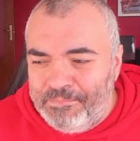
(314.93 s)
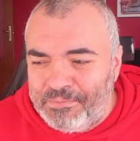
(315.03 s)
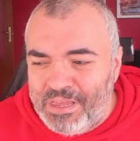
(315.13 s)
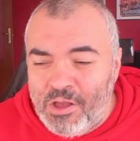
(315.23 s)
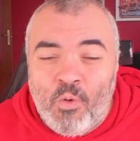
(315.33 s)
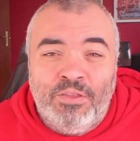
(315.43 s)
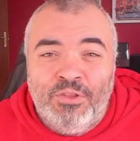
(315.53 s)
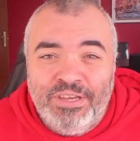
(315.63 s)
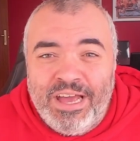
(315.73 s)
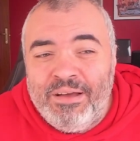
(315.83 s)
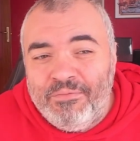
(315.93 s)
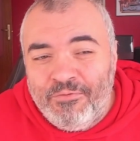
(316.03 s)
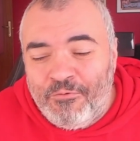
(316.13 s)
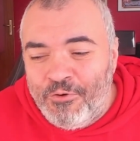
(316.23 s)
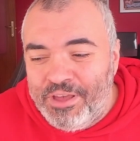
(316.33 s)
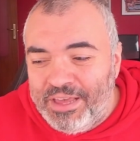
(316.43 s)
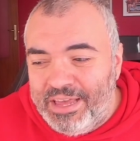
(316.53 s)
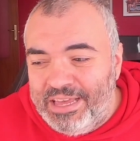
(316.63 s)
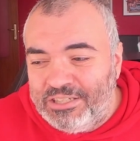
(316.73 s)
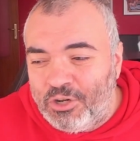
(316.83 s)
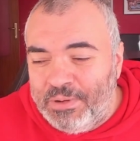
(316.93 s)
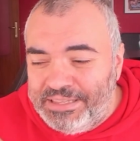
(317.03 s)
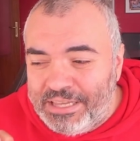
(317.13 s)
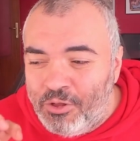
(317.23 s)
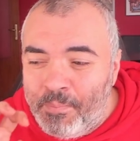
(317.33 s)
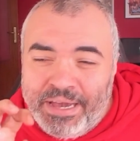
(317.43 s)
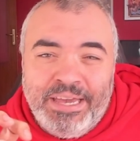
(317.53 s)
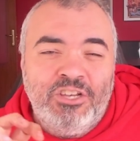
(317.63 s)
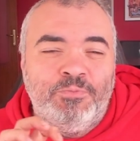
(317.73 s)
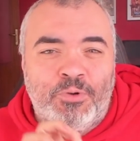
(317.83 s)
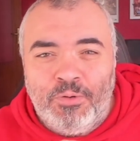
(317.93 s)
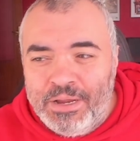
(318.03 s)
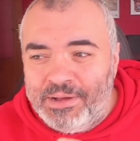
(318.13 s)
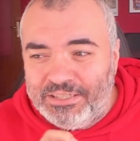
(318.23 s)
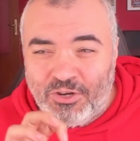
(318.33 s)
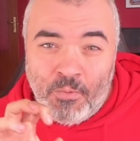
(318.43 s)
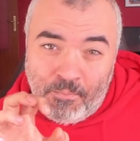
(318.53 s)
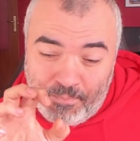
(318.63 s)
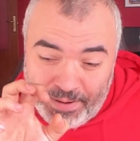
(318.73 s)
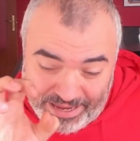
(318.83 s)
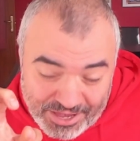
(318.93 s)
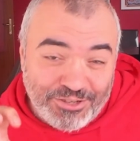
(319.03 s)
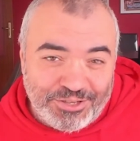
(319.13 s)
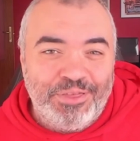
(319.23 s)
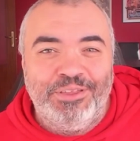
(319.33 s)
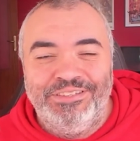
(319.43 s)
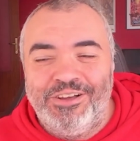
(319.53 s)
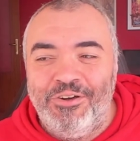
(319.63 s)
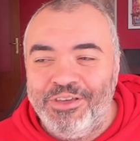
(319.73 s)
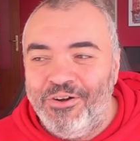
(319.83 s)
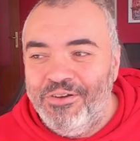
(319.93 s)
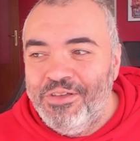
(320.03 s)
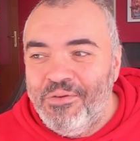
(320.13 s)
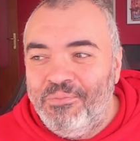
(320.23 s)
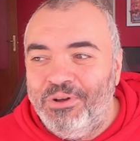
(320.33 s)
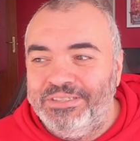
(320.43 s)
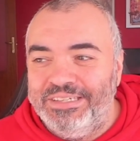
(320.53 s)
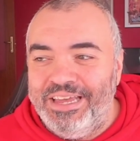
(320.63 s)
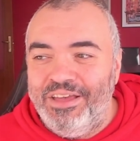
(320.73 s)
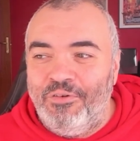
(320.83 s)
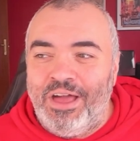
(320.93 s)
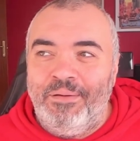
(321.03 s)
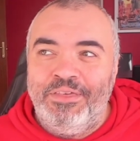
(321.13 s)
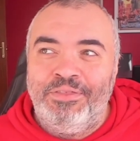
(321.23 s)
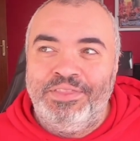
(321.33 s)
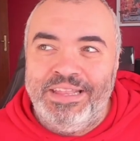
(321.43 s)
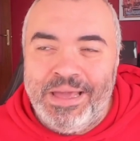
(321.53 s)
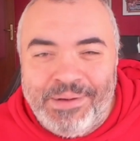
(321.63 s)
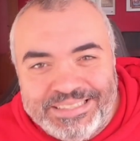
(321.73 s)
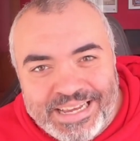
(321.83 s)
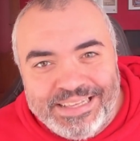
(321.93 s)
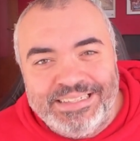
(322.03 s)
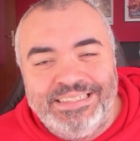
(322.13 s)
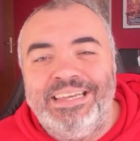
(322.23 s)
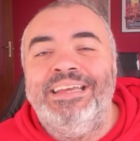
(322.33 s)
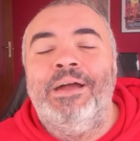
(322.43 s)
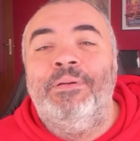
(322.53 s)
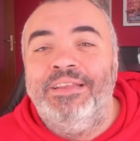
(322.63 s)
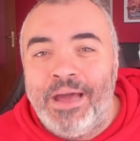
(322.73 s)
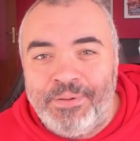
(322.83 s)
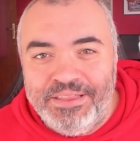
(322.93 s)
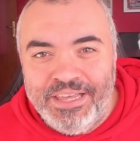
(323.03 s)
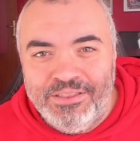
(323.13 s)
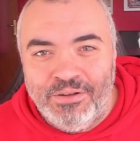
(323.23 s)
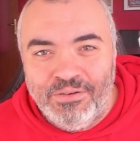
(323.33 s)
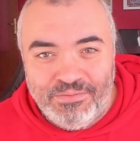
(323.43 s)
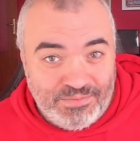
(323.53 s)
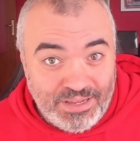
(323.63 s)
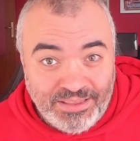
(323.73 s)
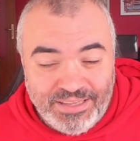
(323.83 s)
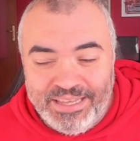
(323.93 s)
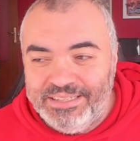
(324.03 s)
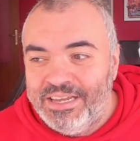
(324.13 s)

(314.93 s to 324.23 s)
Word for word: y cuando ya fui solventando pequeños problemas con pequeños trozos de código, pues cada vez tenía más ganas de seguir aprendiendo. ¿Entendéis?